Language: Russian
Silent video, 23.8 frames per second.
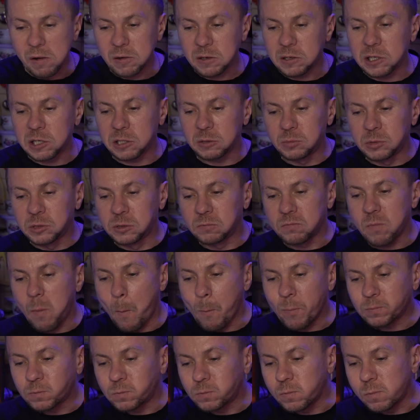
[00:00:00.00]
Как бы
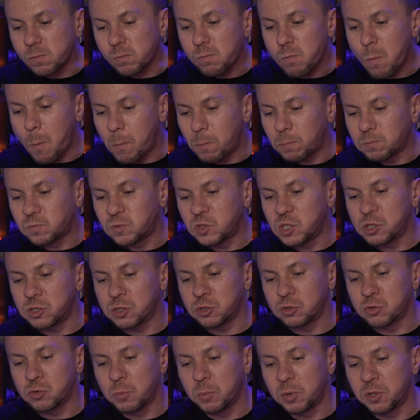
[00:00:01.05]
здесь
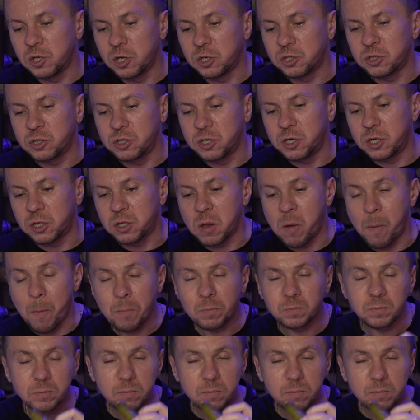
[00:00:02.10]
особо даже и это.